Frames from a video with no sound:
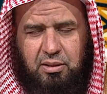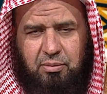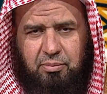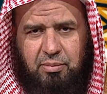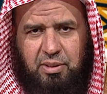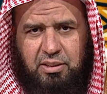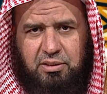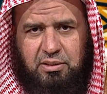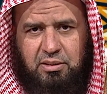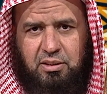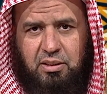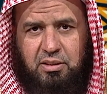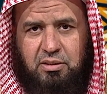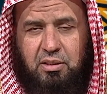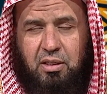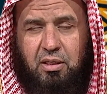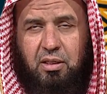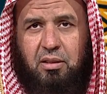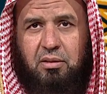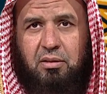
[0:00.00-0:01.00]
الماجدة
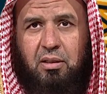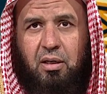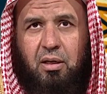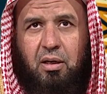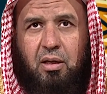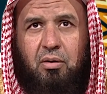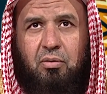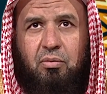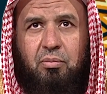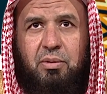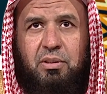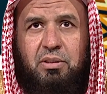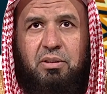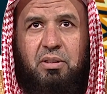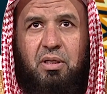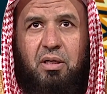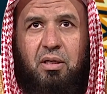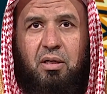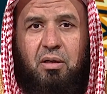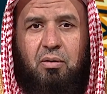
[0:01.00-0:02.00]
زاد الله
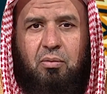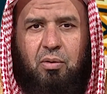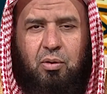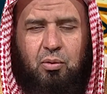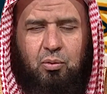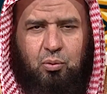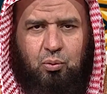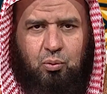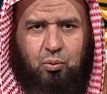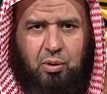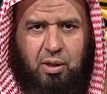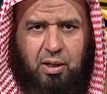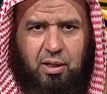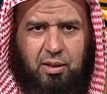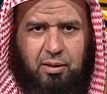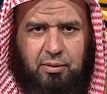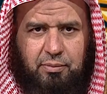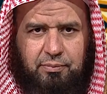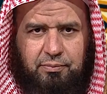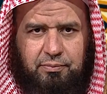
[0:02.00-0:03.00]
مجدها وعلوها
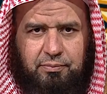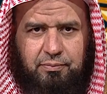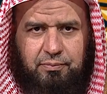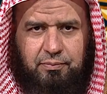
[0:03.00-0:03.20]
يا رب